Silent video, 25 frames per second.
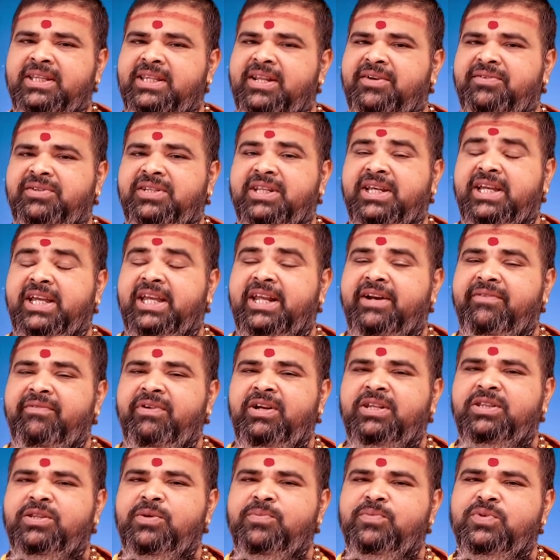తర్వాత
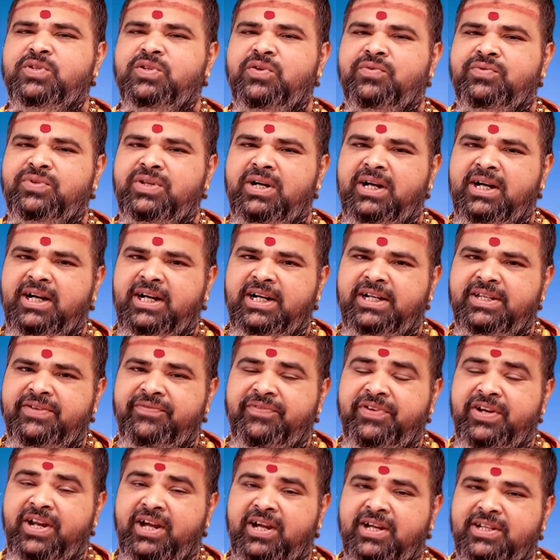ఇరవై తొమ్మిది సంవత్సరాల కానించి
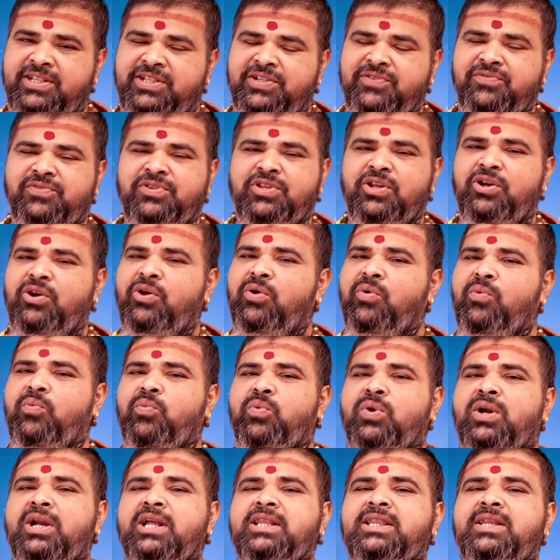వీరి యొక్క జీవితంలో
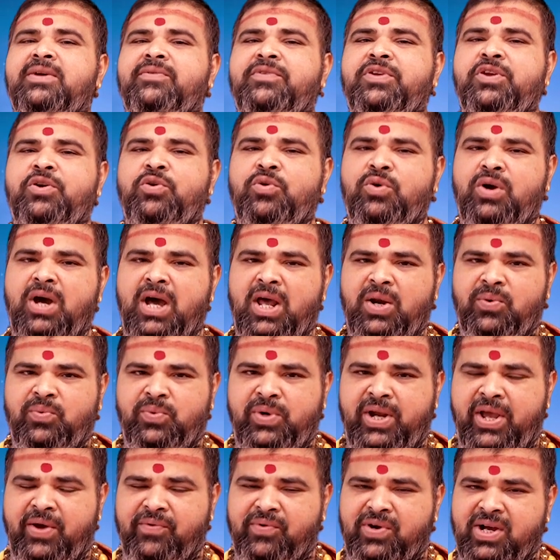ఉన్నత యోగాలు
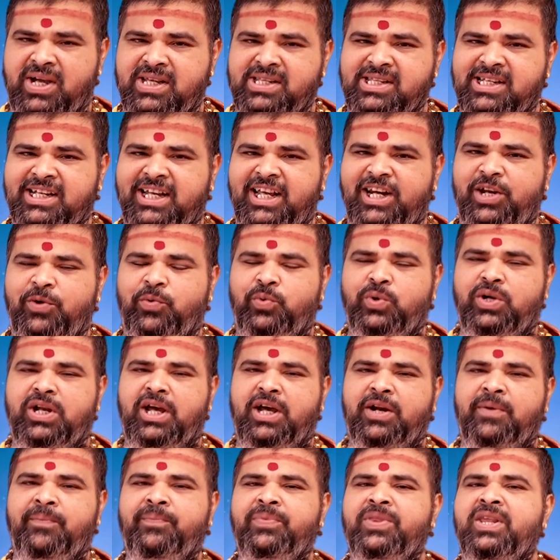ఉండే అవకాశం కలిగి
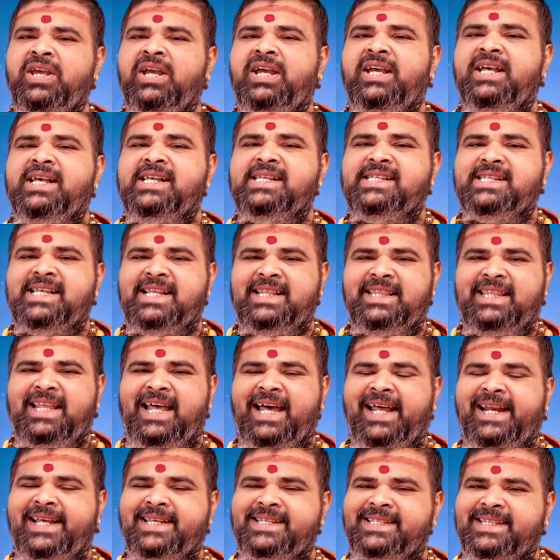ఉంటారు
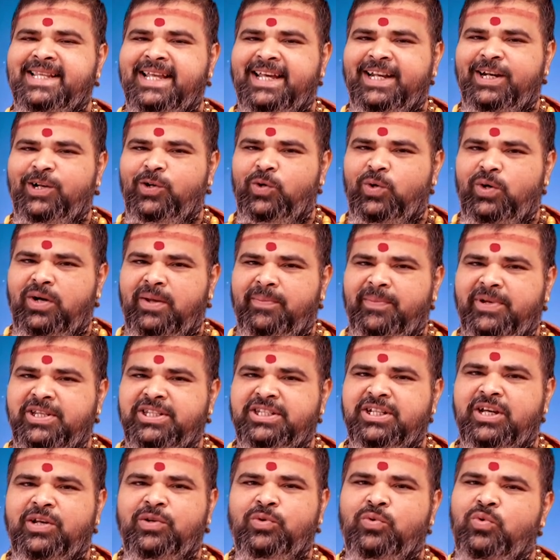సంతాన స్థానం కూడా
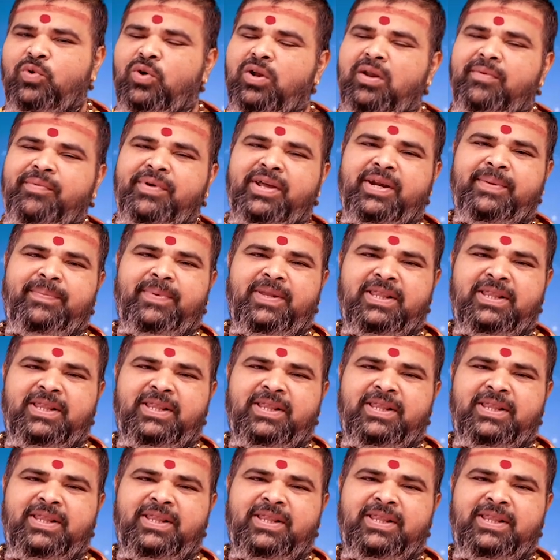మంచి అనుకూలమైన